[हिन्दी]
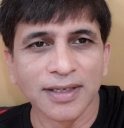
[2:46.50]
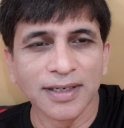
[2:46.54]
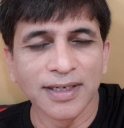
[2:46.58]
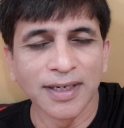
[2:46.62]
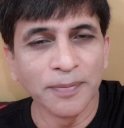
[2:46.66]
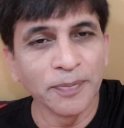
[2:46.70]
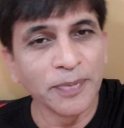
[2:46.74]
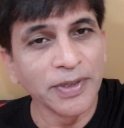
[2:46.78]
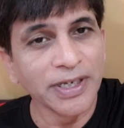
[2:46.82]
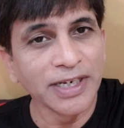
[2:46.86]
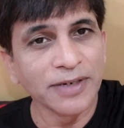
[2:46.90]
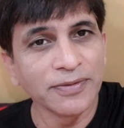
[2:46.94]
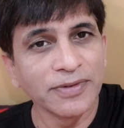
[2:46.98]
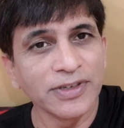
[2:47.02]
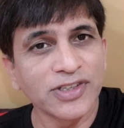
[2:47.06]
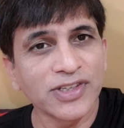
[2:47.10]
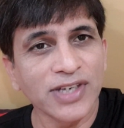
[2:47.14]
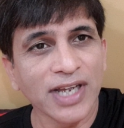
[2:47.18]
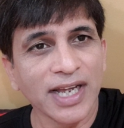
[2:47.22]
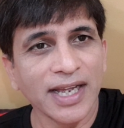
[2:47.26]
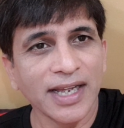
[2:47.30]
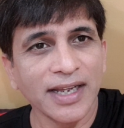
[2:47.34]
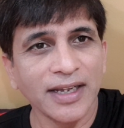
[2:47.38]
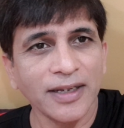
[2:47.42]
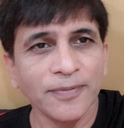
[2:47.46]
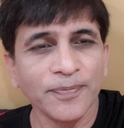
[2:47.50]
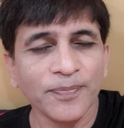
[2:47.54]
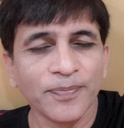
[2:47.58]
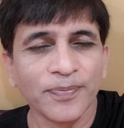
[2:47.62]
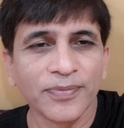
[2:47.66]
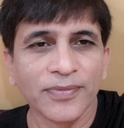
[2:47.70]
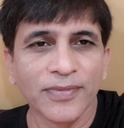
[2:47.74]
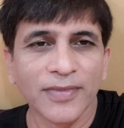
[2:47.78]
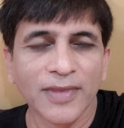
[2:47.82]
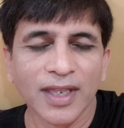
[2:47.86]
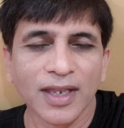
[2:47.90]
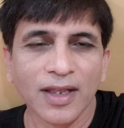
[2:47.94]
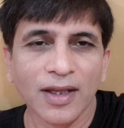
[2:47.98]
गंभीर विषय है
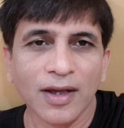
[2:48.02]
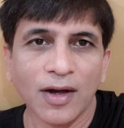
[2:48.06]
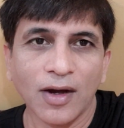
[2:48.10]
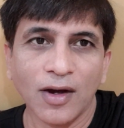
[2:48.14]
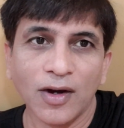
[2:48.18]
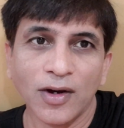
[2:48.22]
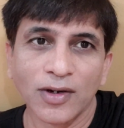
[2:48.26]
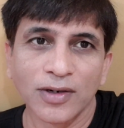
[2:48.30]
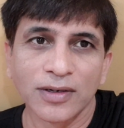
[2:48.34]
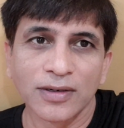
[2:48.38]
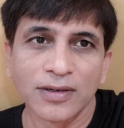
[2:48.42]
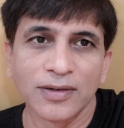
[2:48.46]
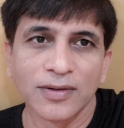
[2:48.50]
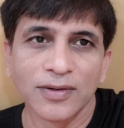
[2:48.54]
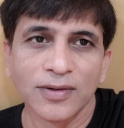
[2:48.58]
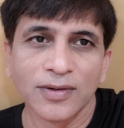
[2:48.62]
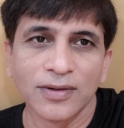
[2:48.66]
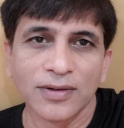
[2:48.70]
और